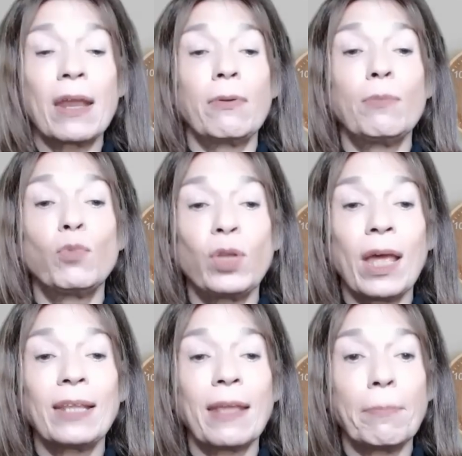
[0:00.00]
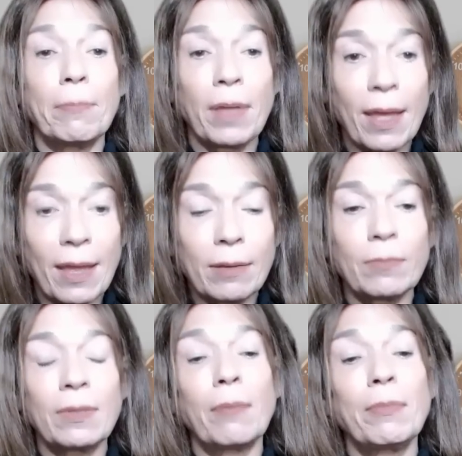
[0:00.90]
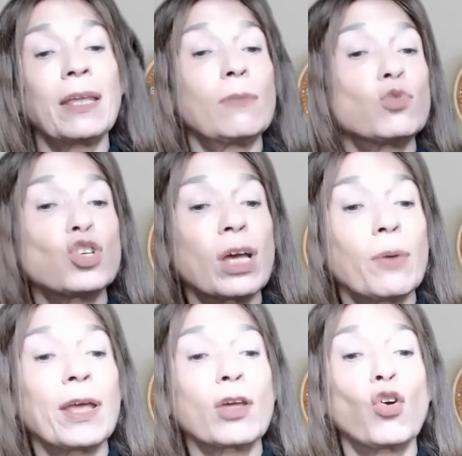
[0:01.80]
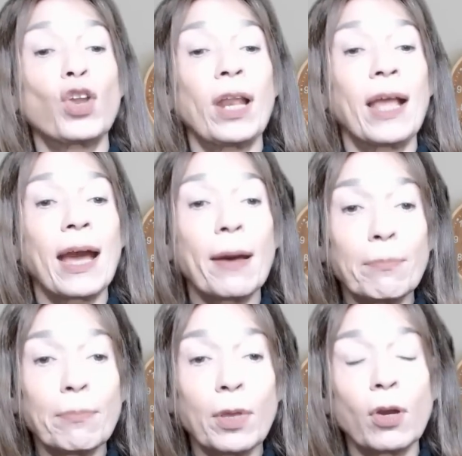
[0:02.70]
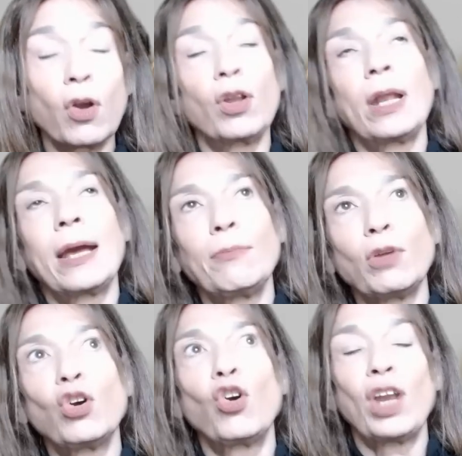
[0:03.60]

a nivel mundial también, también tiene mucho que ver con el cambio, con el cambio no,